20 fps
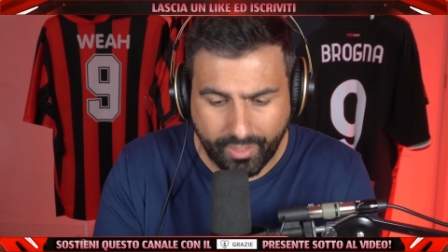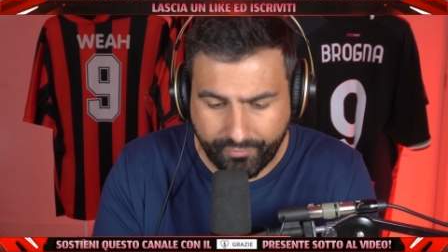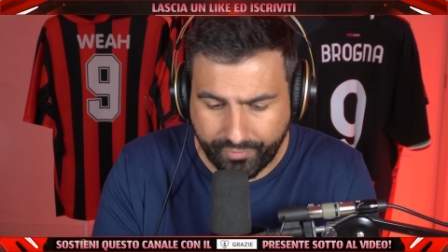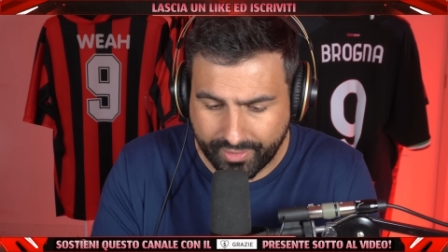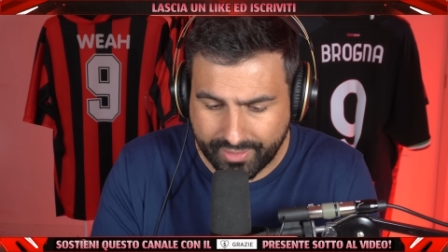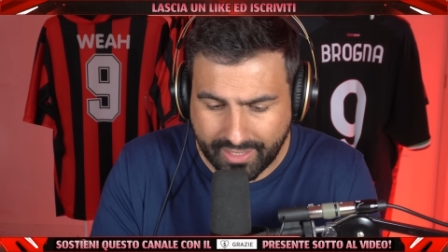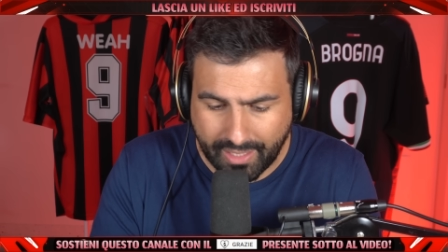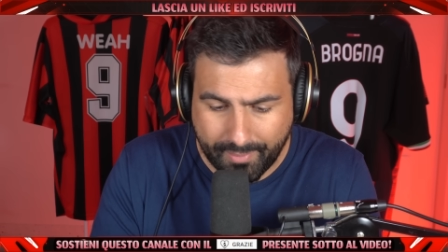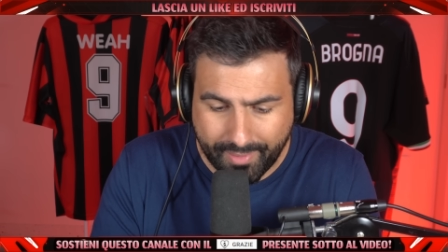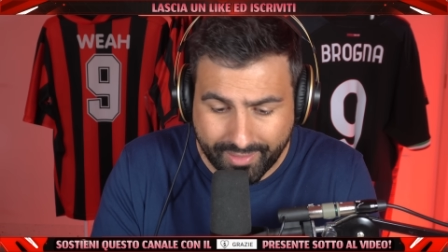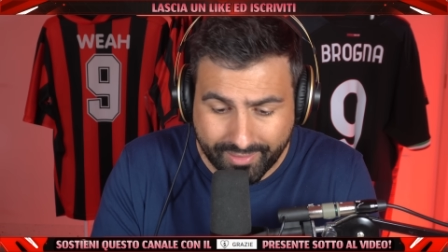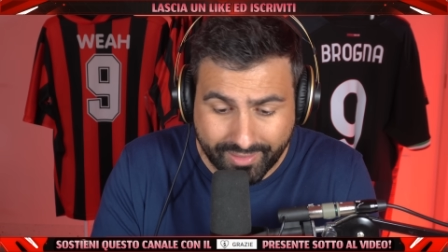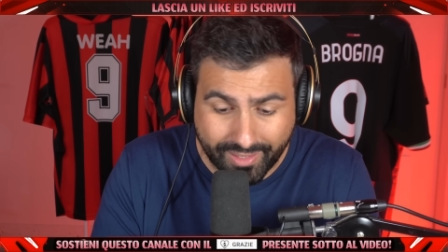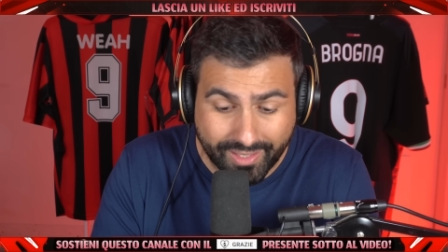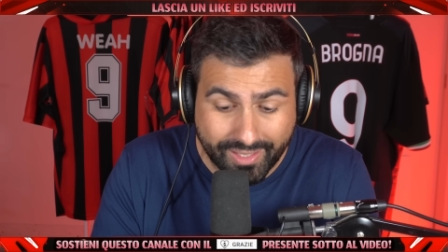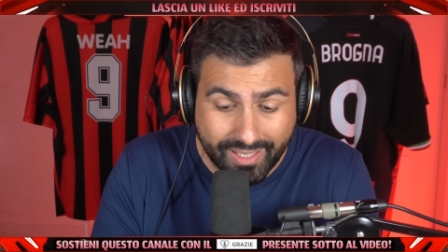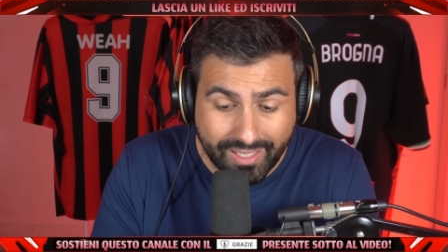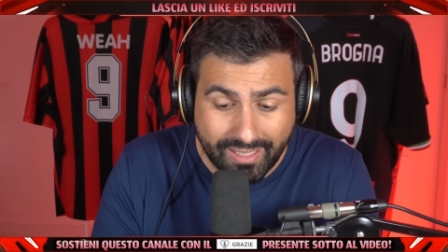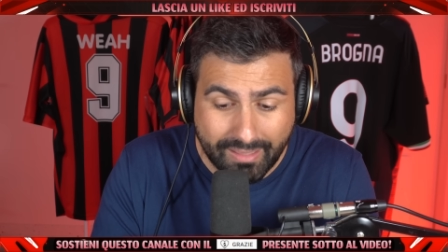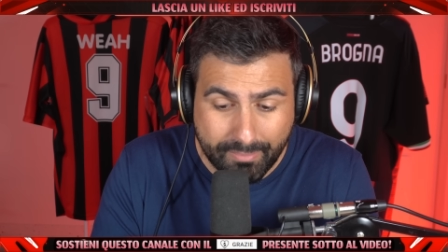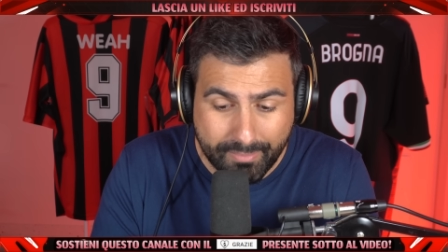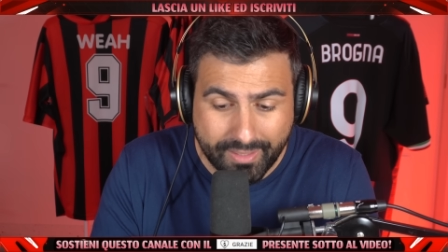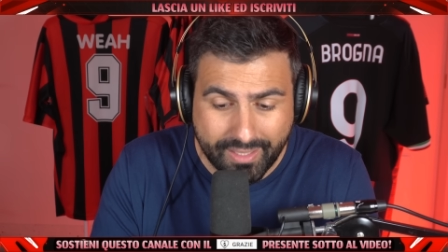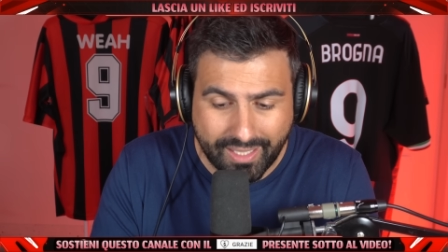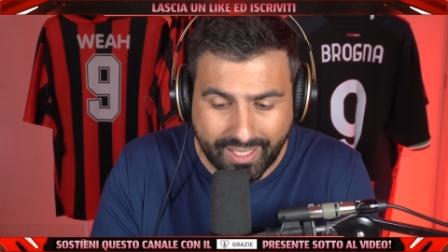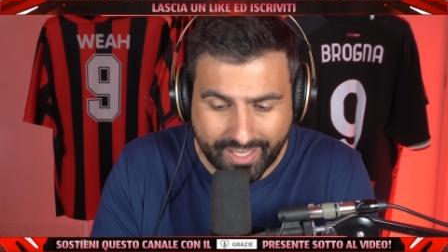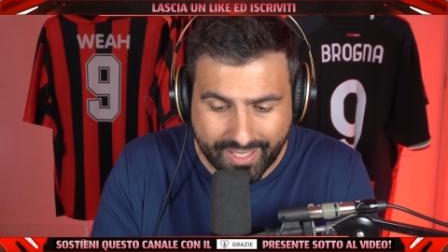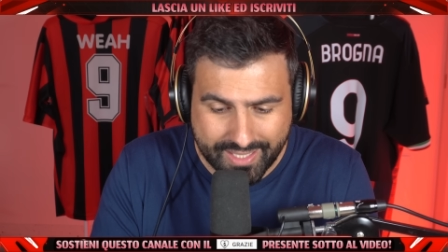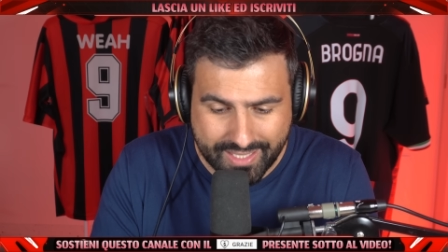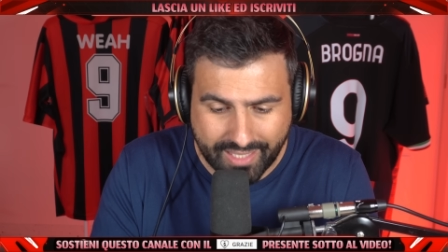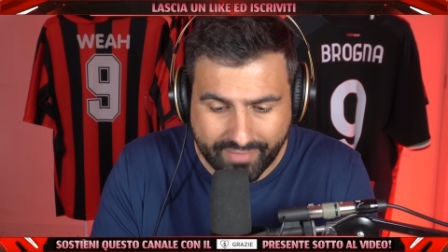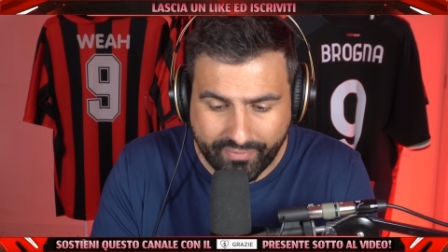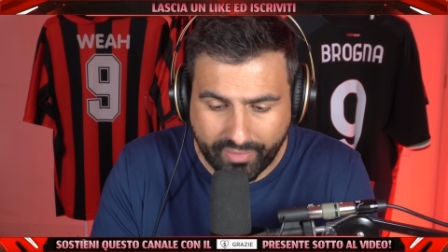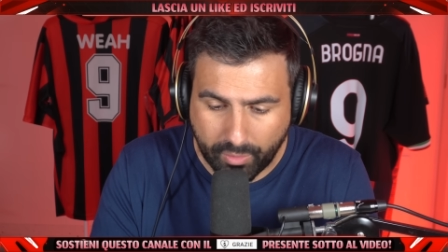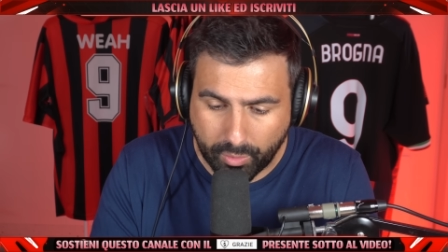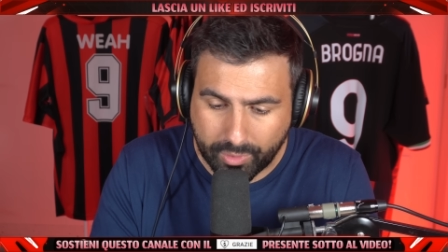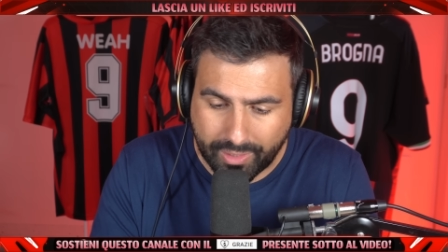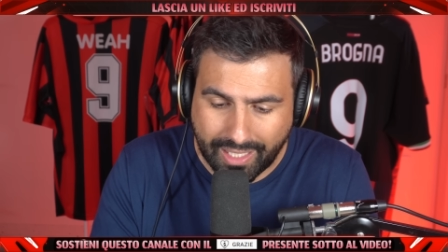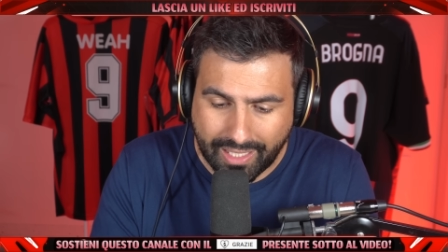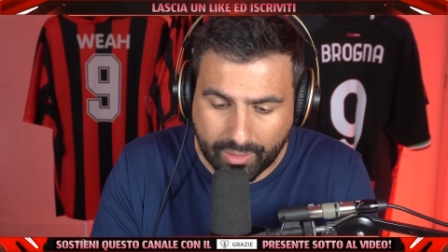effettivamente chi il Milan sta
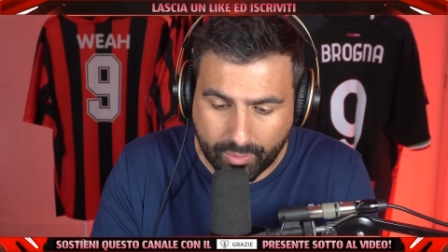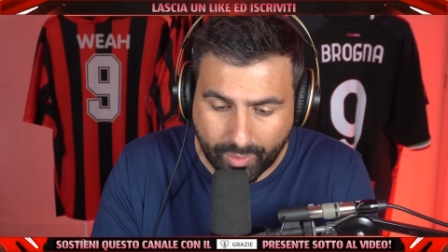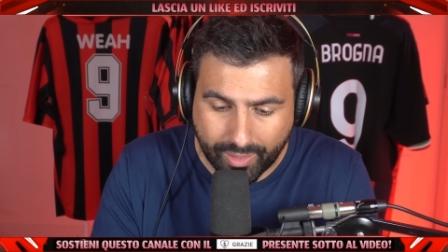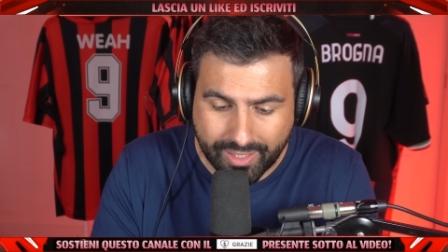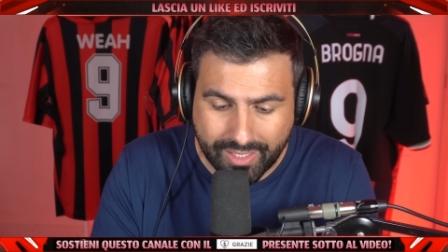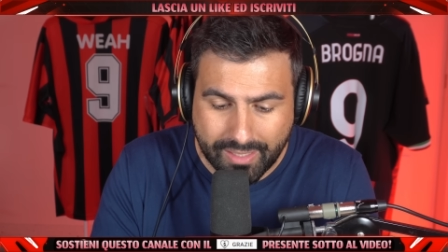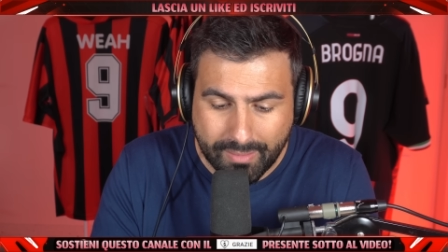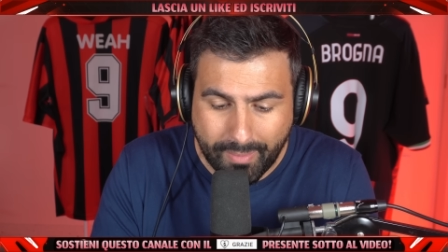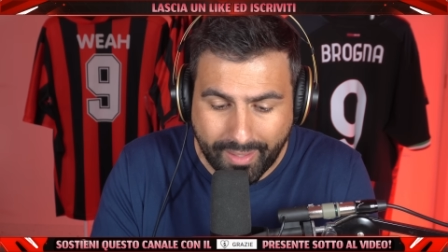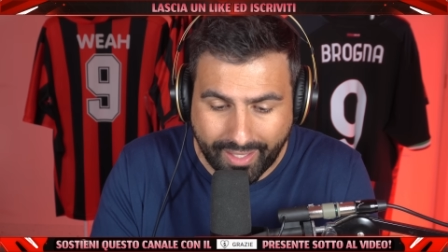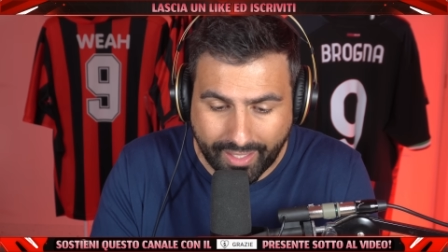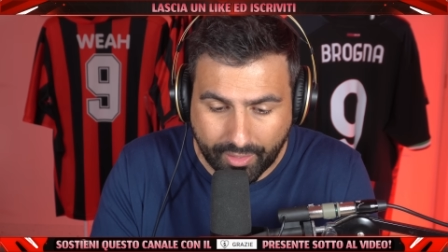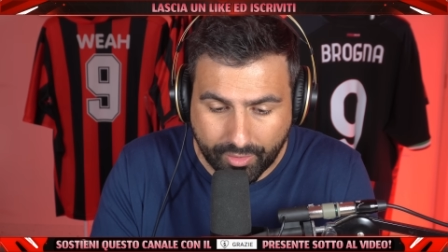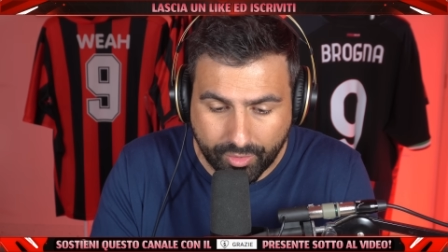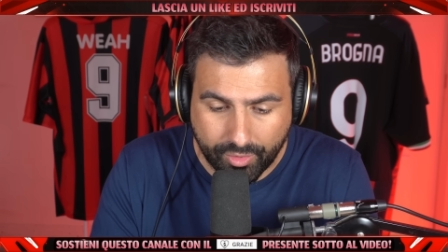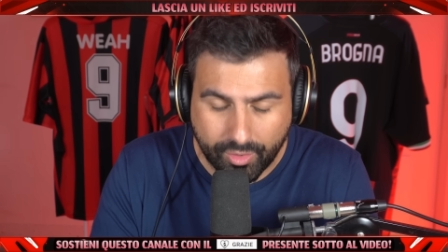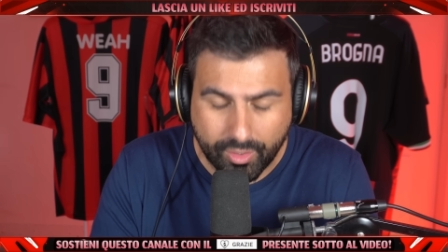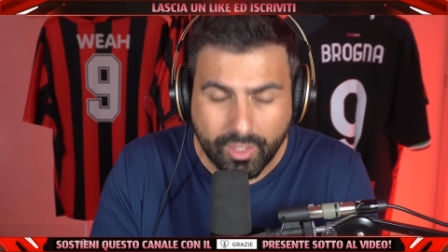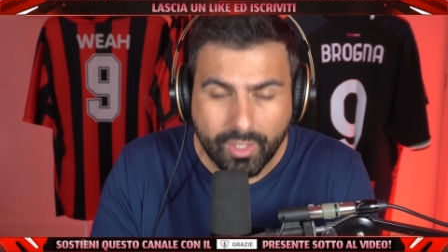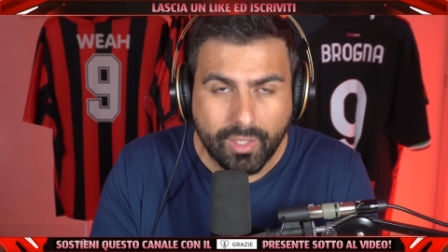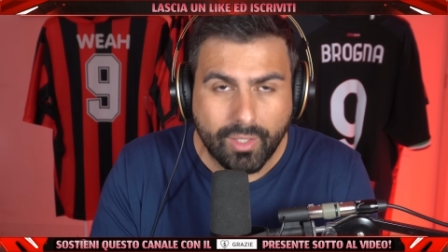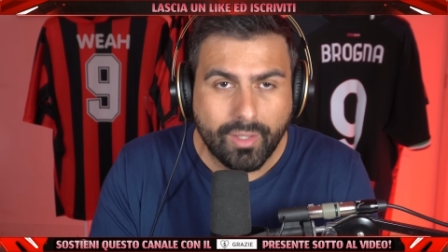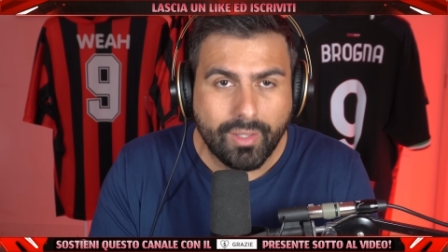valutando e chi meno,